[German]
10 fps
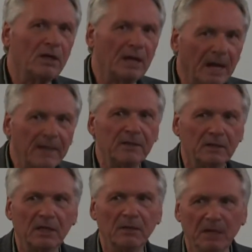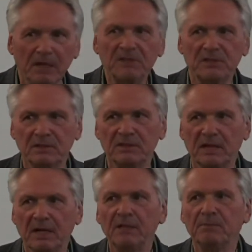leider im ersten
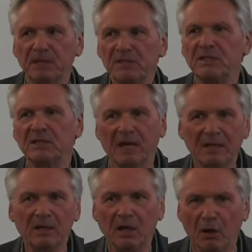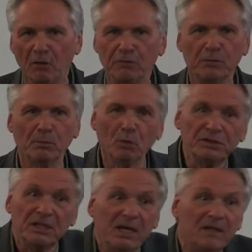Teil ein bisschen Anlauf und
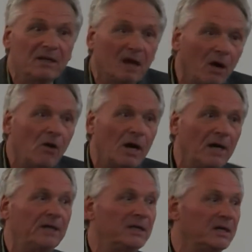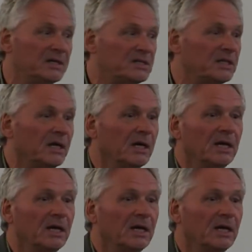muss Ihnen auch einiges